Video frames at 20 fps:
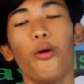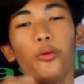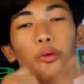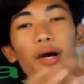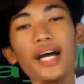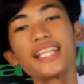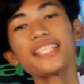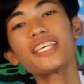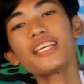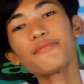
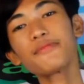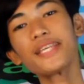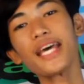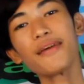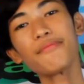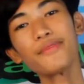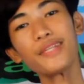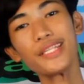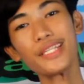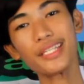What's up,
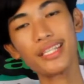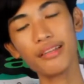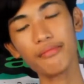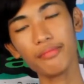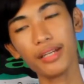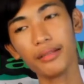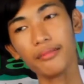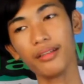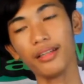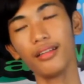Sabis?
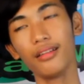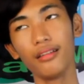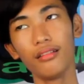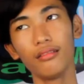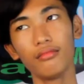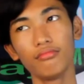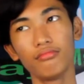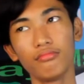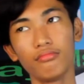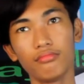I'm ab...
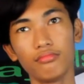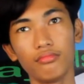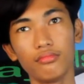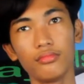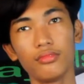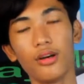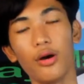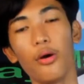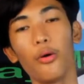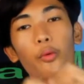
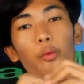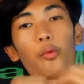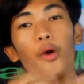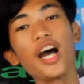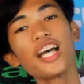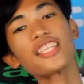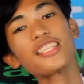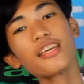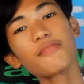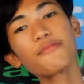
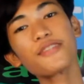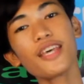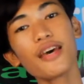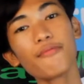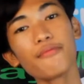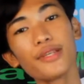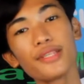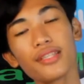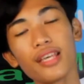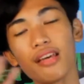What's up,
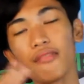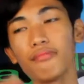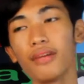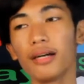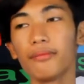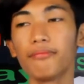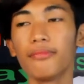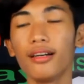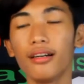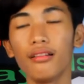Sabis? I'm
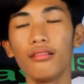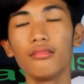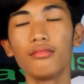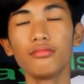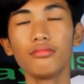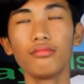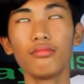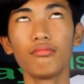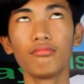a... Huh?